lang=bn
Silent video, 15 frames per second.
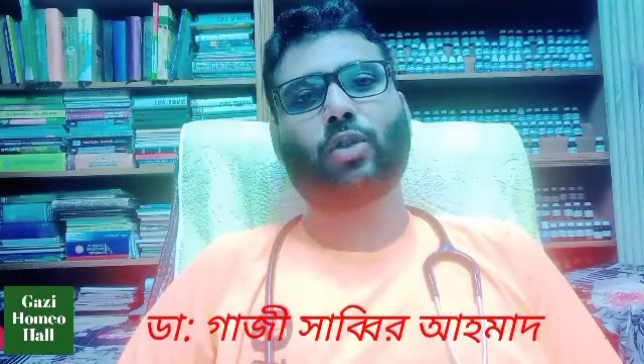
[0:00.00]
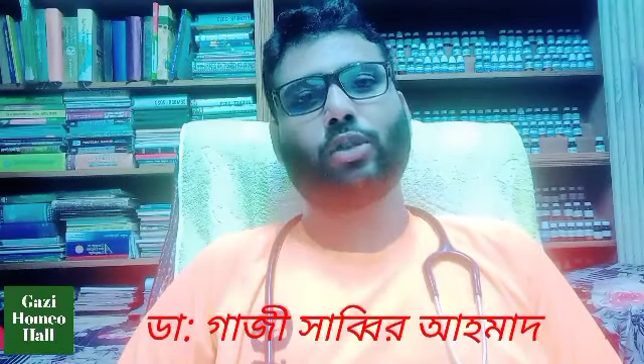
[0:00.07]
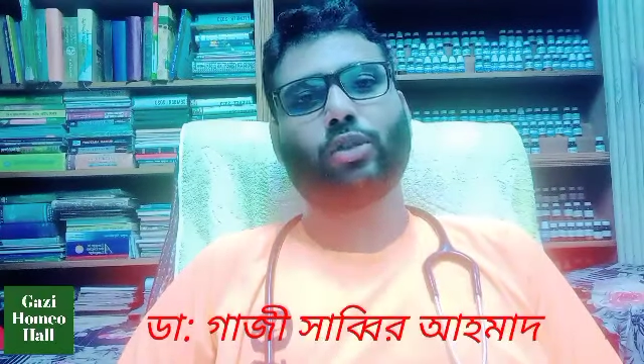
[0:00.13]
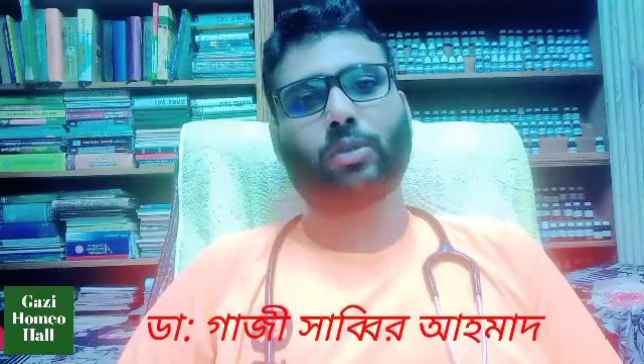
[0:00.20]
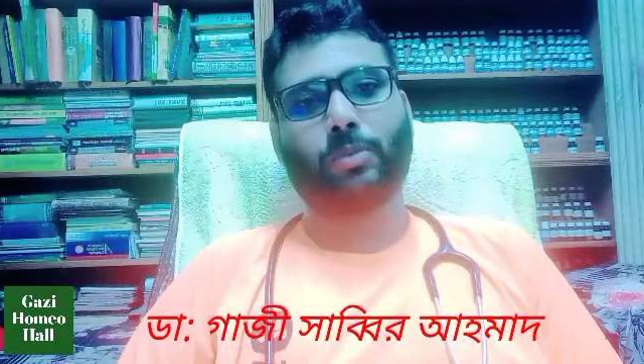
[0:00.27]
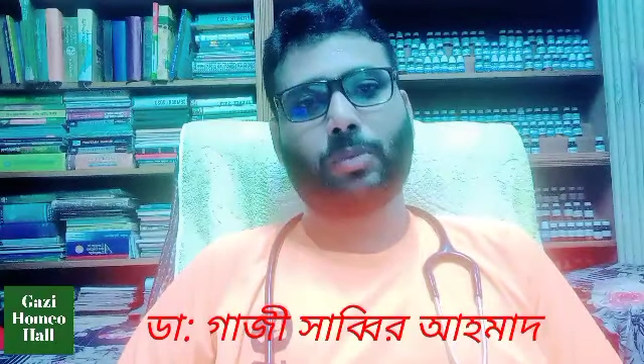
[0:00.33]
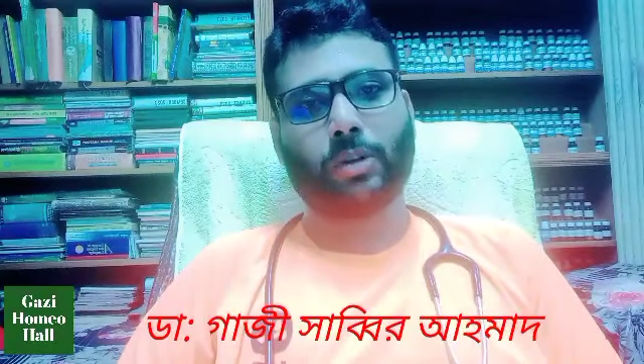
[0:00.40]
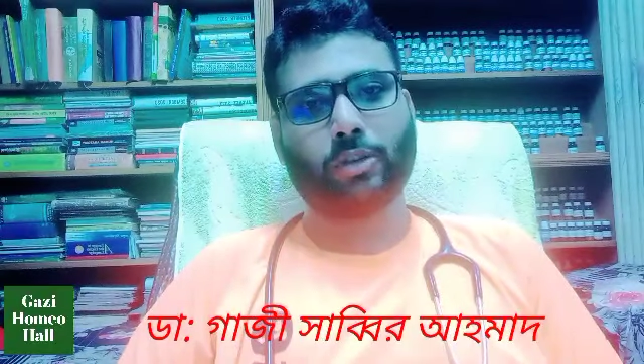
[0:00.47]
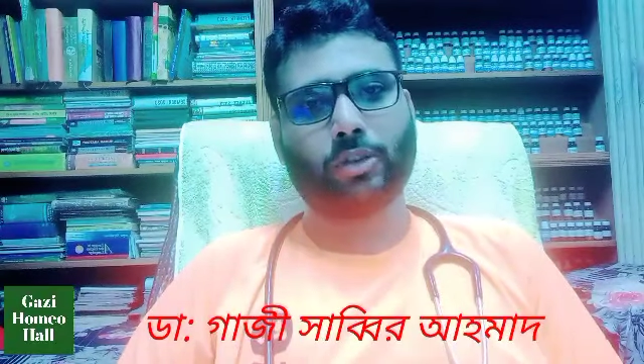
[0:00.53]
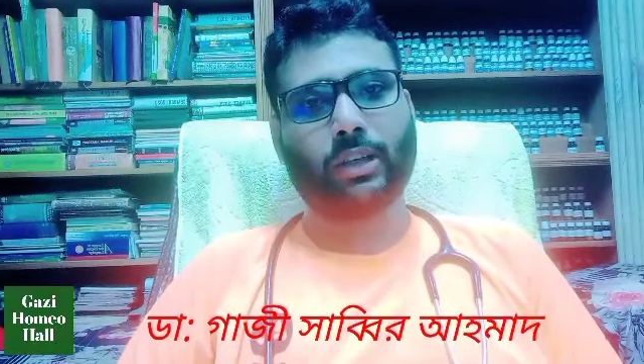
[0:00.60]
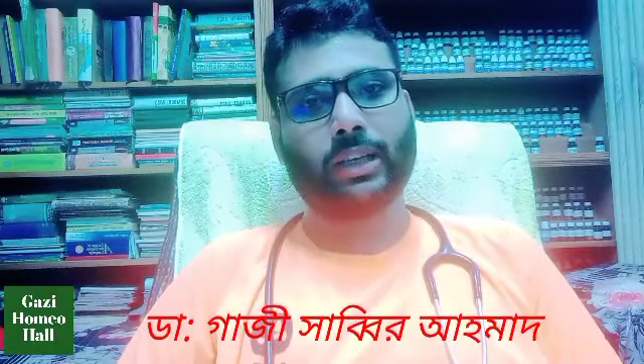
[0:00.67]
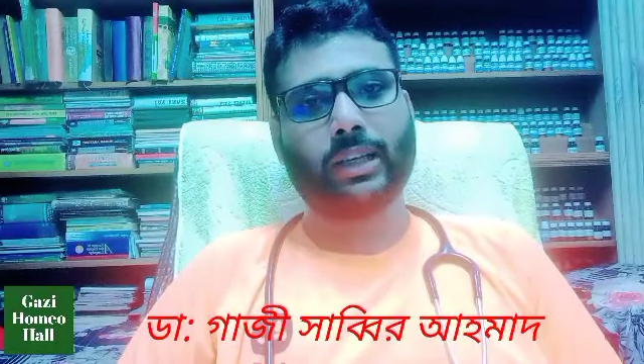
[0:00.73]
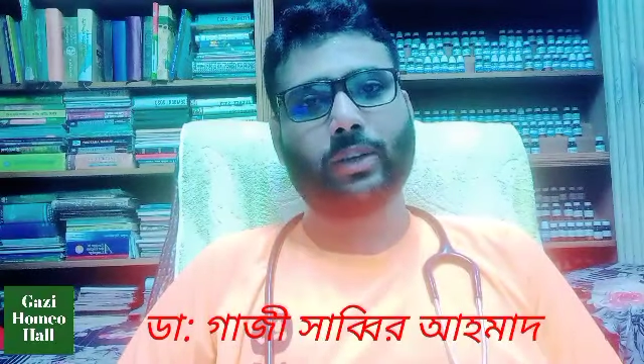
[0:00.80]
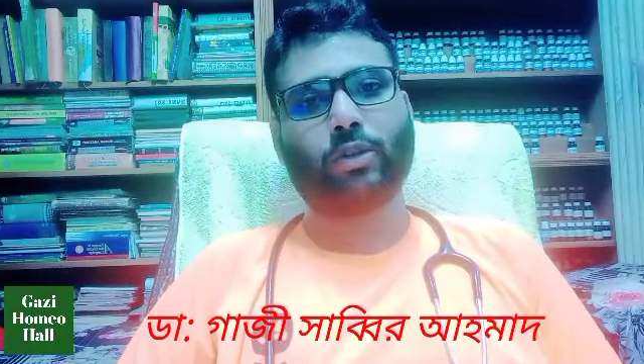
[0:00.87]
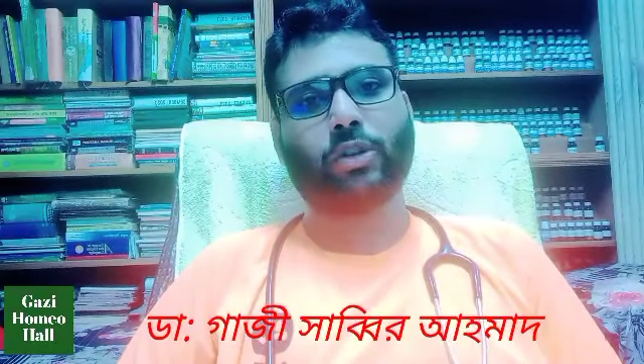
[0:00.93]
খতম পড়ানো
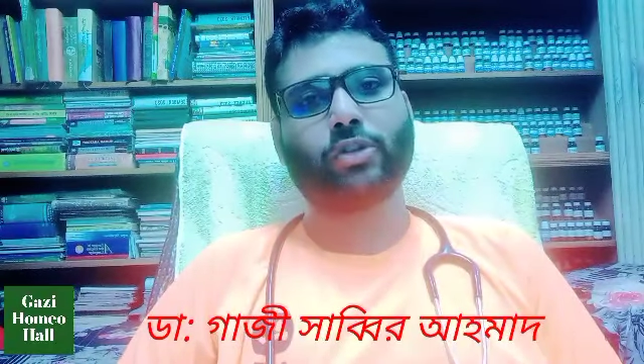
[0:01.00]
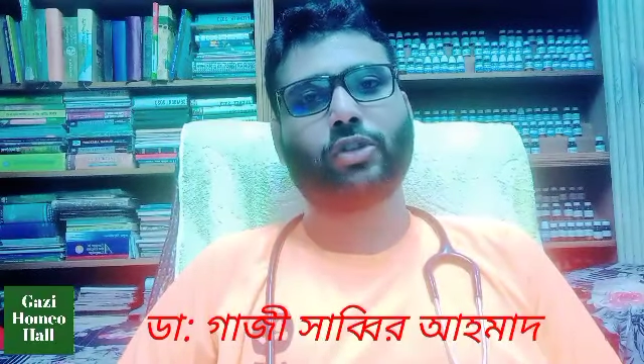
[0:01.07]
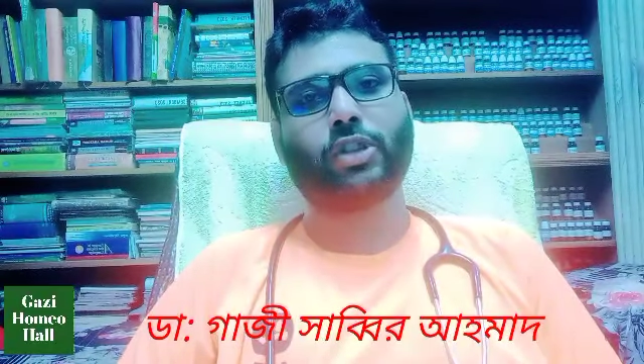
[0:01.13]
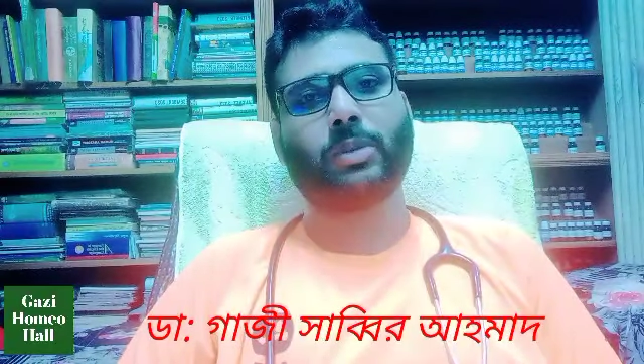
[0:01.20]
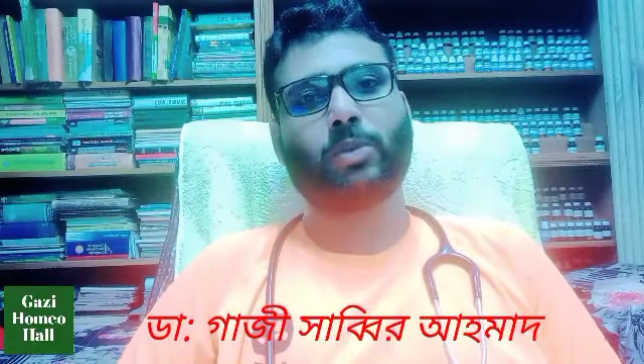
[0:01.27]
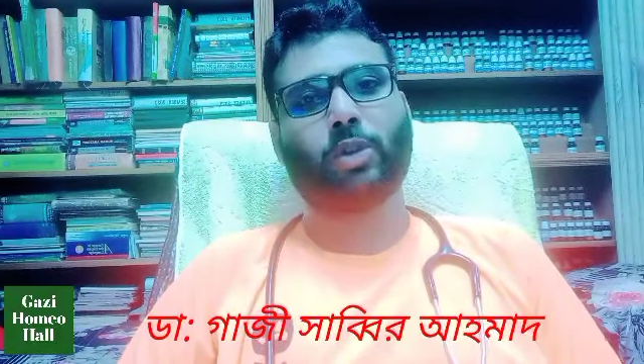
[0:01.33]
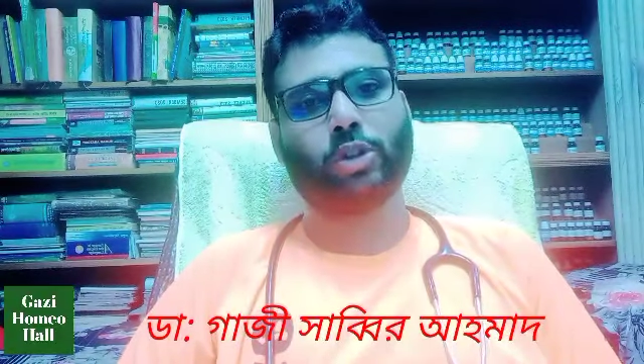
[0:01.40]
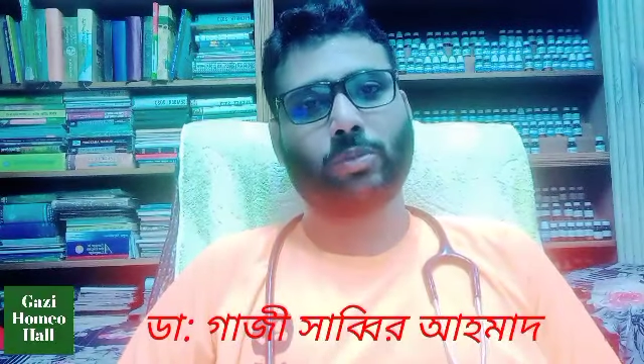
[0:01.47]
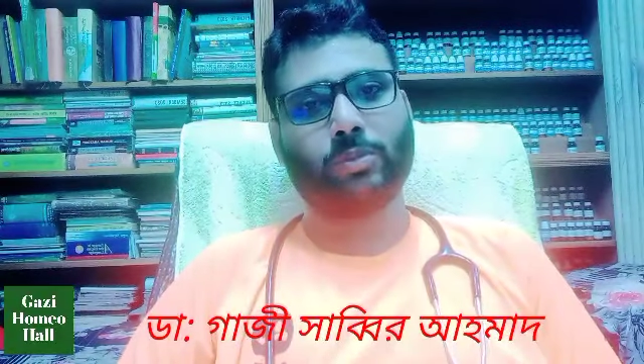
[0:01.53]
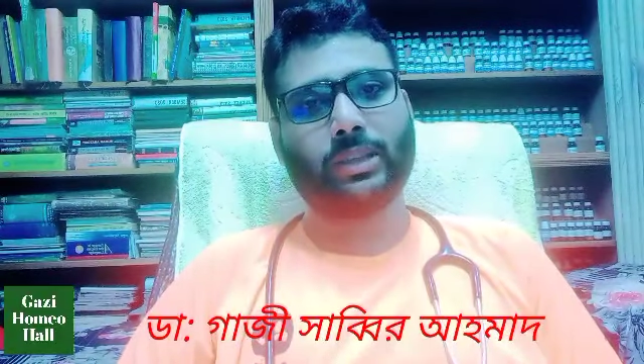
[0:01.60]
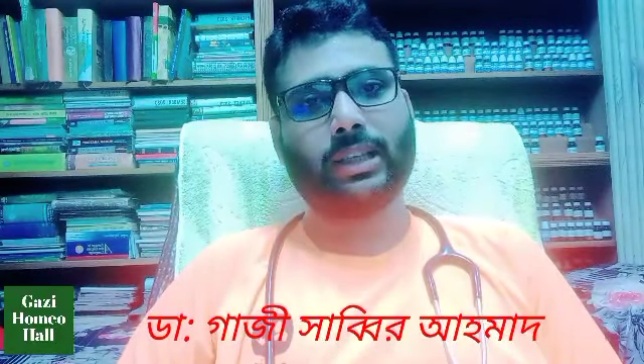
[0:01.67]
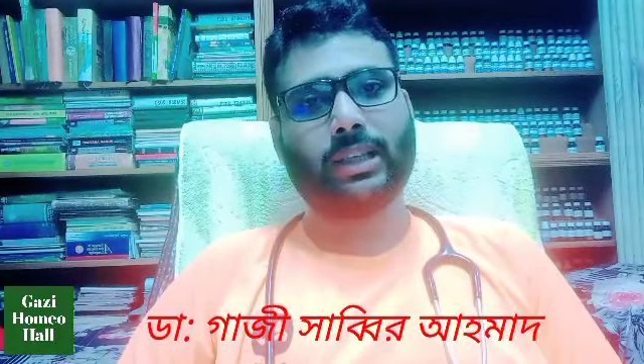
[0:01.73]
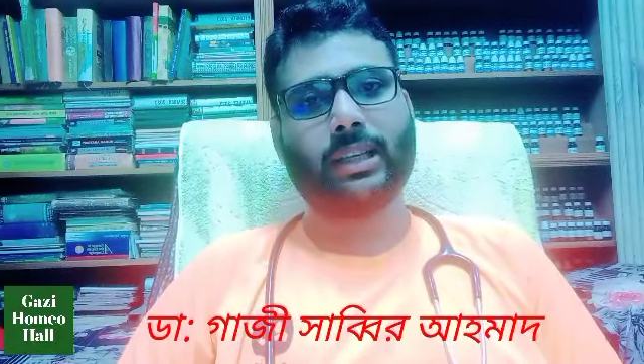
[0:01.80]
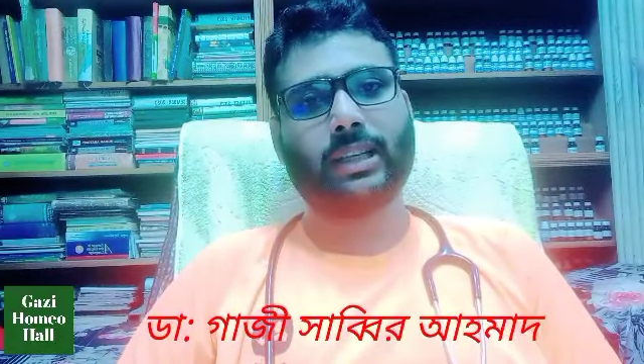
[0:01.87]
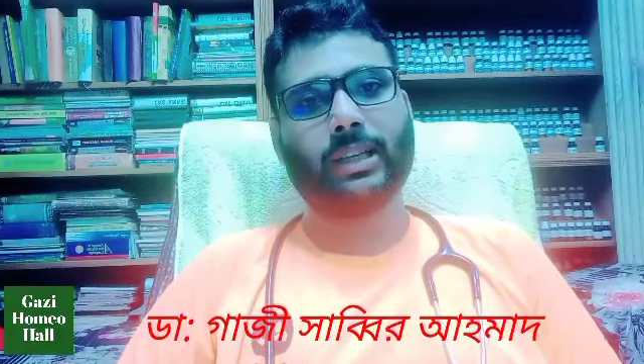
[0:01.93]
লাগে কোরআন শরীফ খতম
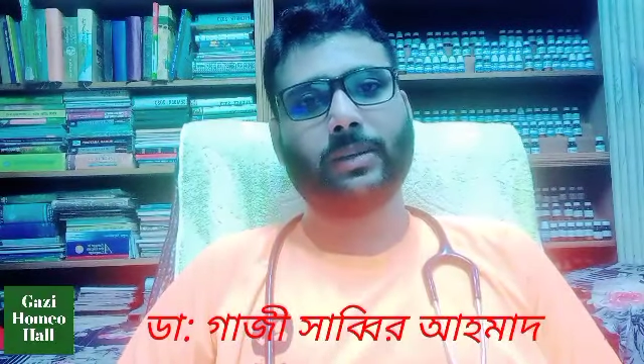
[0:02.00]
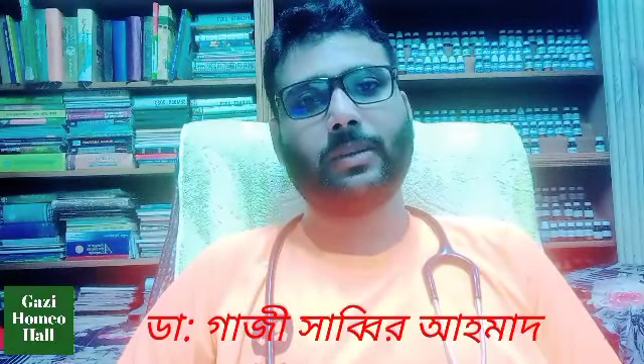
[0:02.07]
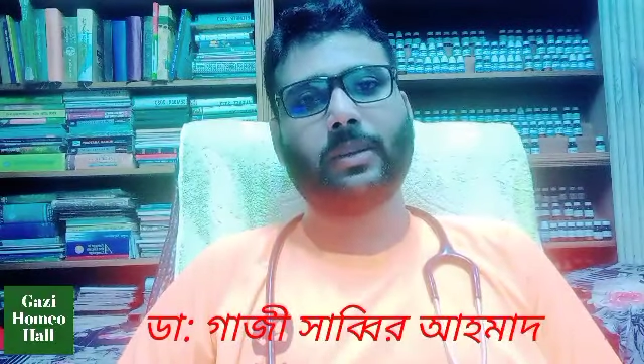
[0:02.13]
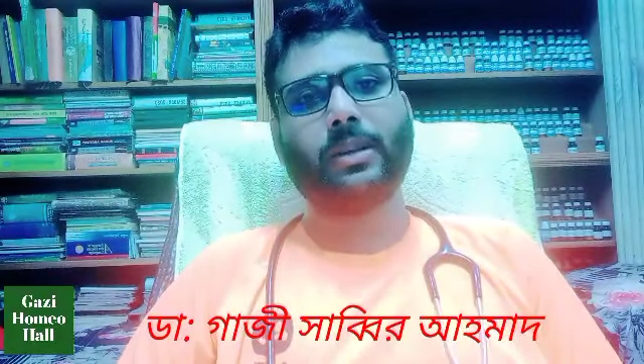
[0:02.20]
দেওয়া লাগে